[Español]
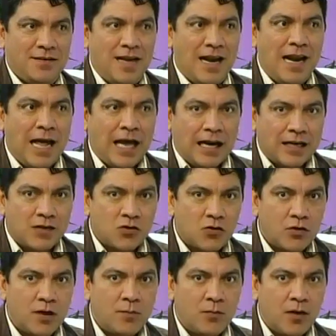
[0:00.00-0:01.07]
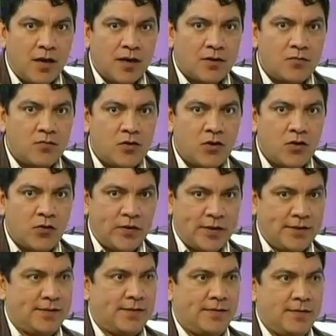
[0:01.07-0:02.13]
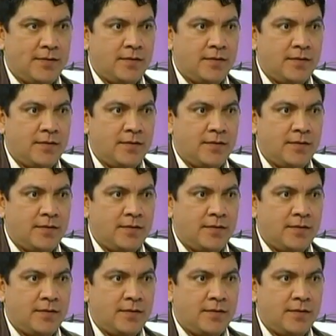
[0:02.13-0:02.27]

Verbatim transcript: Las razones por las que un niño es